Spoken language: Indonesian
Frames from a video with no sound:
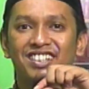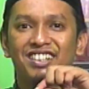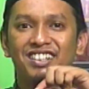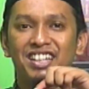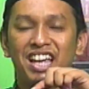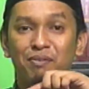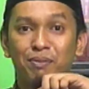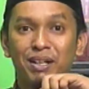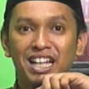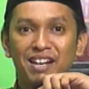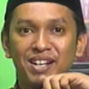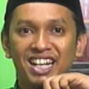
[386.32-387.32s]
Yang
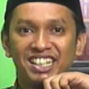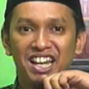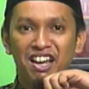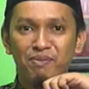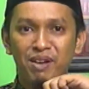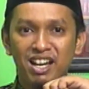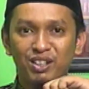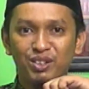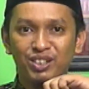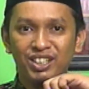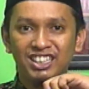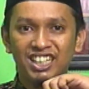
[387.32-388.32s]
pertama tadi apa?
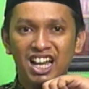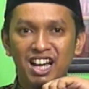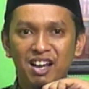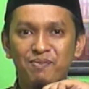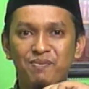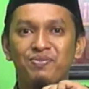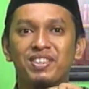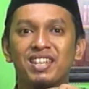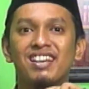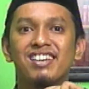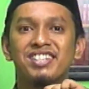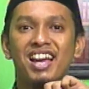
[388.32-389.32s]
Rukun Islam
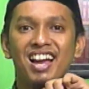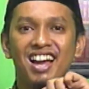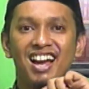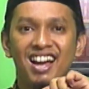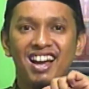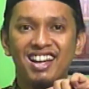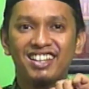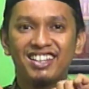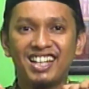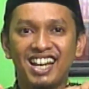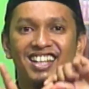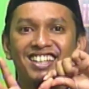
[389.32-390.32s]

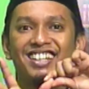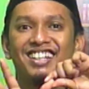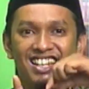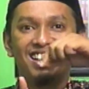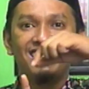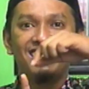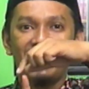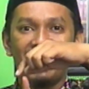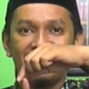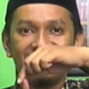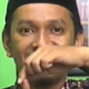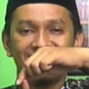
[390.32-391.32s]
syahadat.
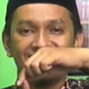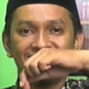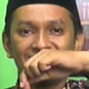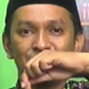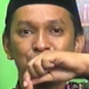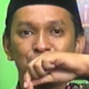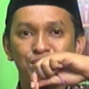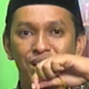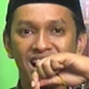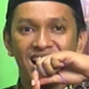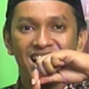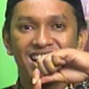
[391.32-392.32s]
Yang
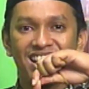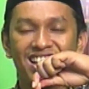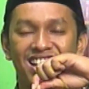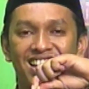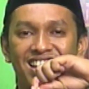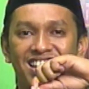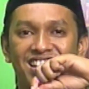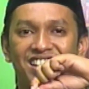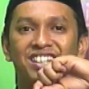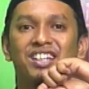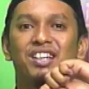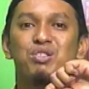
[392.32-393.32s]
kedua
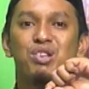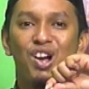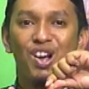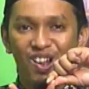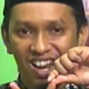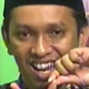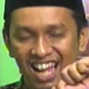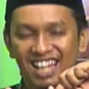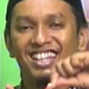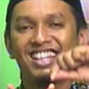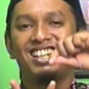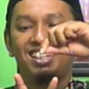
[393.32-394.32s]

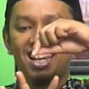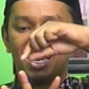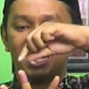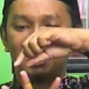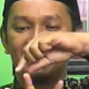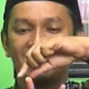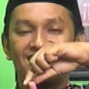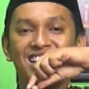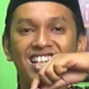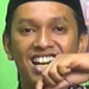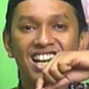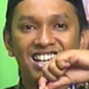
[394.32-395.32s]
salat. Yang
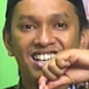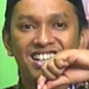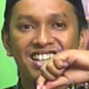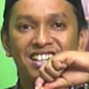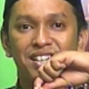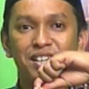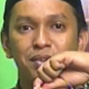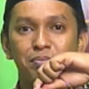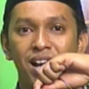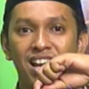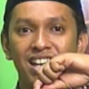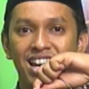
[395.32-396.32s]
ketiga
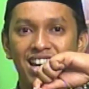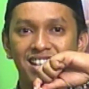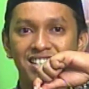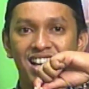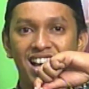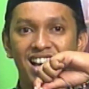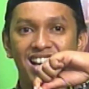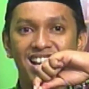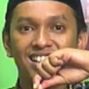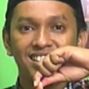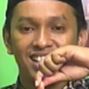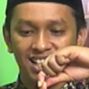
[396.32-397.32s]
bayar
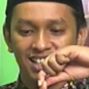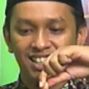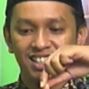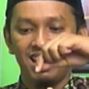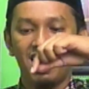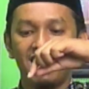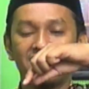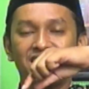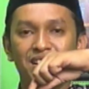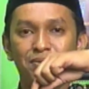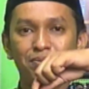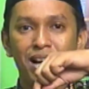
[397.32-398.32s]
zakat. Yang
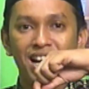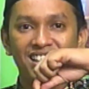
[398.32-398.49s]
keempat